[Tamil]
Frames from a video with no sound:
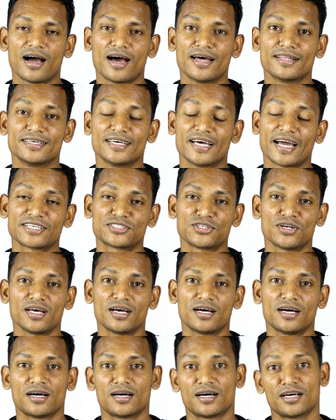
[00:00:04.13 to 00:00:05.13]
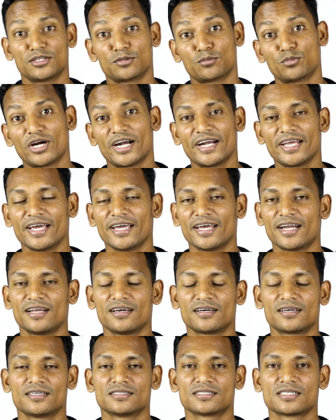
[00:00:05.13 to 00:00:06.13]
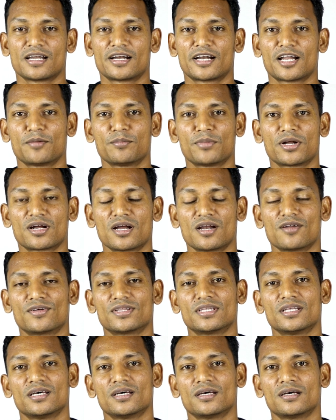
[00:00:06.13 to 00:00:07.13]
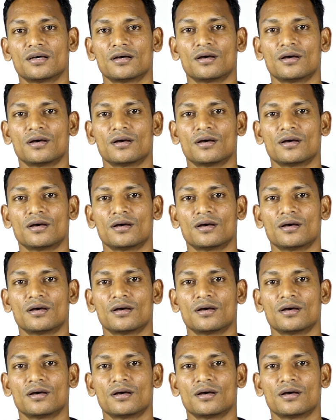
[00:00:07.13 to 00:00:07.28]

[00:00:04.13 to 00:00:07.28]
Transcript: அது ஆக்சுவலாக அதுக்கு முன்னாடியே எனக்கு சில நண்பர்கள் வந்து